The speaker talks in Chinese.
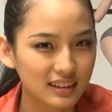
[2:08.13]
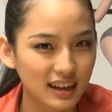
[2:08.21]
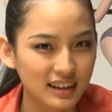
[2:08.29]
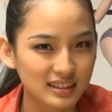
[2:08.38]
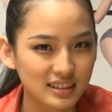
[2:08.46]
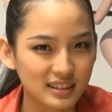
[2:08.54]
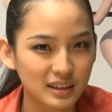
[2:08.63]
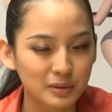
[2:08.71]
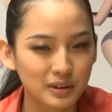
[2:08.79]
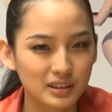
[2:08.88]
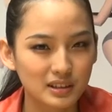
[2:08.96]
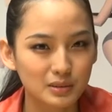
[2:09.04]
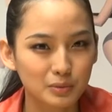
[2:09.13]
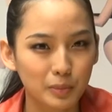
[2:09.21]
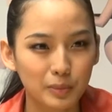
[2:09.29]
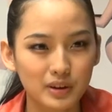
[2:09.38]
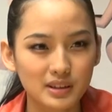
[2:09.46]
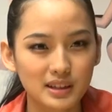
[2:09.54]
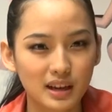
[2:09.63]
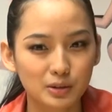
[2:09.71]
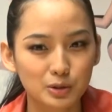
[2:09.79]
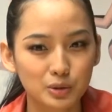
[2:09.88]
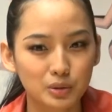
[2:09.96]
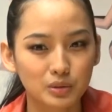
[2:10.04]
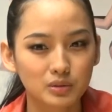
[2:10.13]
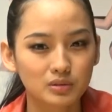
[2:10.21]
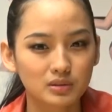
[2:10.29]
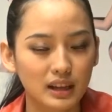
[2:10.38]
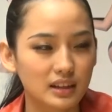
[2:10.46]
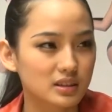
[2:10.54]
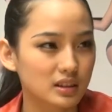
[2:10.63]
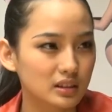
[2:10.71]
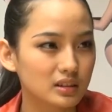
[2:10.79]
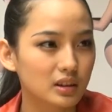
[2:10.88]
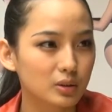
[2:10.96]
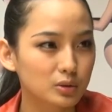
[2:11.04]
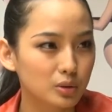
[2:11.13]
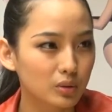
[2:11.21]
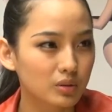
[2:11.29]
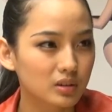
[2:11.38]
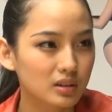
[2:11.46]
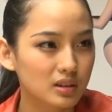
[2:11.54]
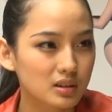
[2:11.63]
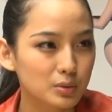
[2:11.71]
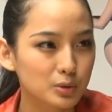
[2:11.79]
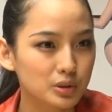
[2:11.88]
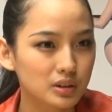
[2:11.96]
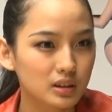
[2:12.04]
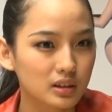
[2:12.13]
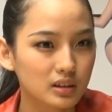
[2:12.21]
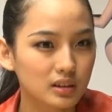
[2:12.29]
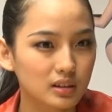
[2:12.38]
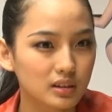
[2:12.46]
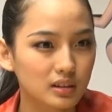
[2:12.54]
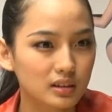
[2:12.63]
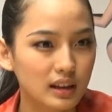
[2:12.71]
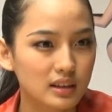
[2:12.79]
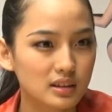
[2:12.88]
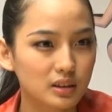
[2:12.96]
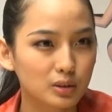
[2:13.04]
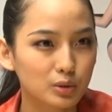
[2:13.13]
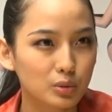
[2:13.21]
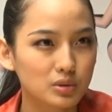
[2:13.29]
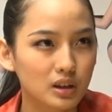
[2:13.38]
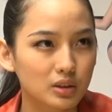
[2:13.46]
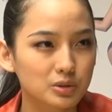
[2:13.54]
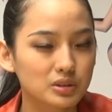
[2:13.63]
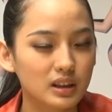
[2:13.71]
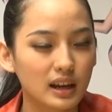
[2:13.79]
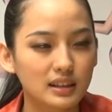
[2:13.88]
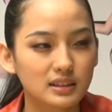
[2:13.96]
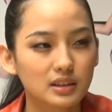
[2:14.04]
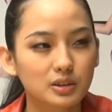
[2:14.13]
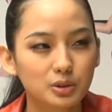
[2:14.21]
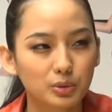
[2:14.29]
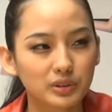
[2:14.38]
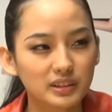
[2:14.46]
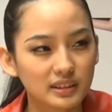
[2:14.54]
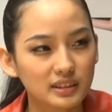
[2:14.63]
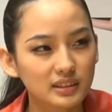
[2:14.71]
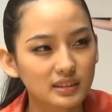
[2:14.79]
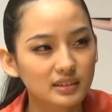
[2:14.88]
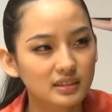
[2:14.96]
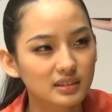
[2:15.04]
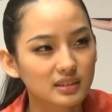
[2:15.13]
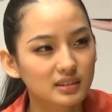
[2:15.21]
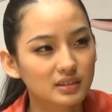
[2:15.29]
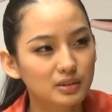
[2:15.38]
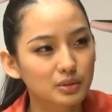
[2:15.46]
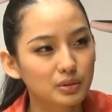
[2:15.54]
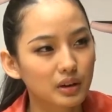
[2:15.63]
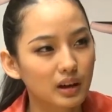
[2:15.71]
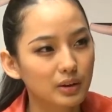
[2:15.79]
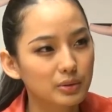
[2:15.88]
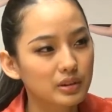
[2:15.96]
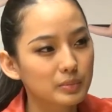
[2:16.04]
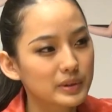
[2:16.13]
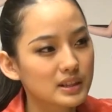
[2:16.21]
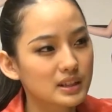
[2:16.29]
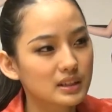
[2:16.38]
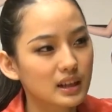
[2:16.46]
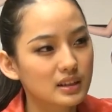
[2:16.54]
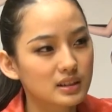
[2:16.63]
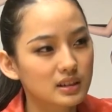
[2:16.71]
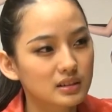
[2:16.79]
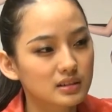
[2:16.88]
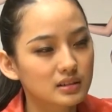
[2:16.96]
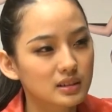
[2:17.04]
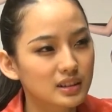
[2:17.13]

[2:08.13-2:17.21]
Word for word: 改车这一块，其实我不会强求男生一定要懂，可是我觉得男生多少就是还是要懂一点点。对啊，因为毕竟男生